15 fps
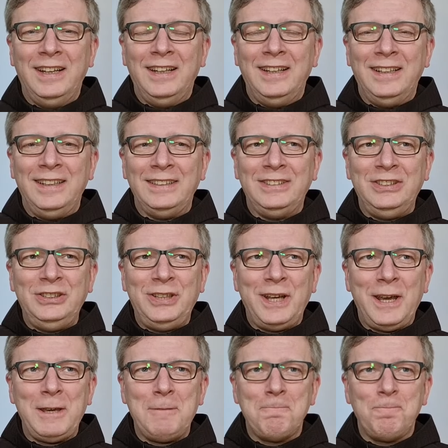E,
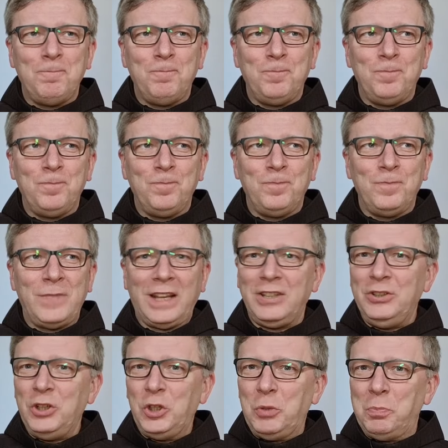dzisiaj mm, taki
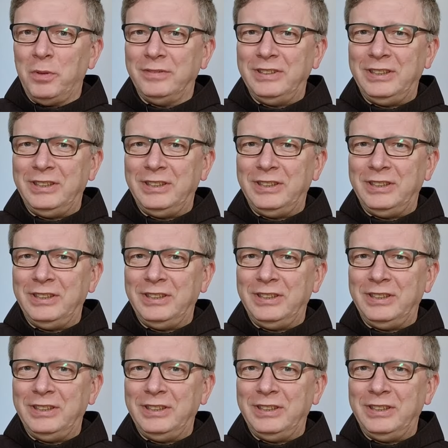nietypowy